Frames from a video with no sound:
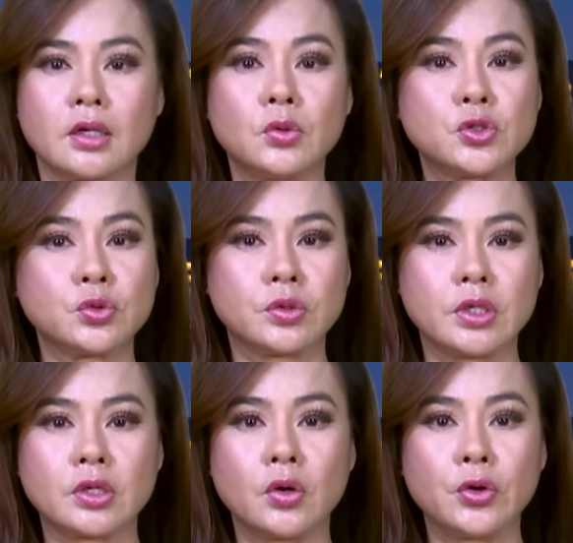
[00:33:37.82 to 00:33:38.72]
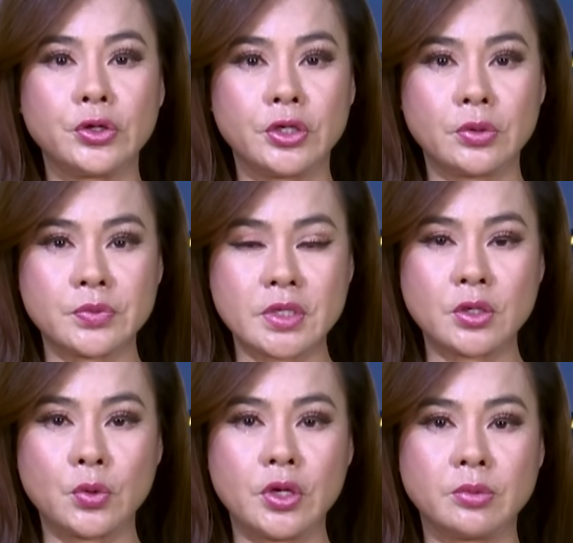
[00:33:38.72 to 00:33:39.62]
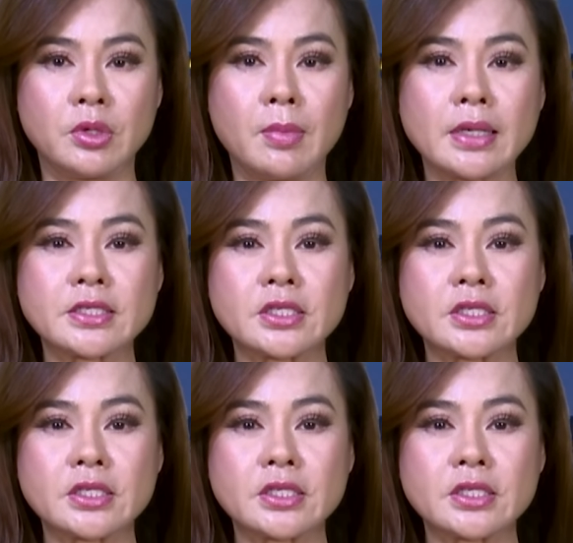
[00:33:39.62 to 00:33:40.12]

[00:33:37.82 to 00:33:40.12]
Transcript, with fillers: Cựu Chủ tịch Hội Nông dân huyện bị bắt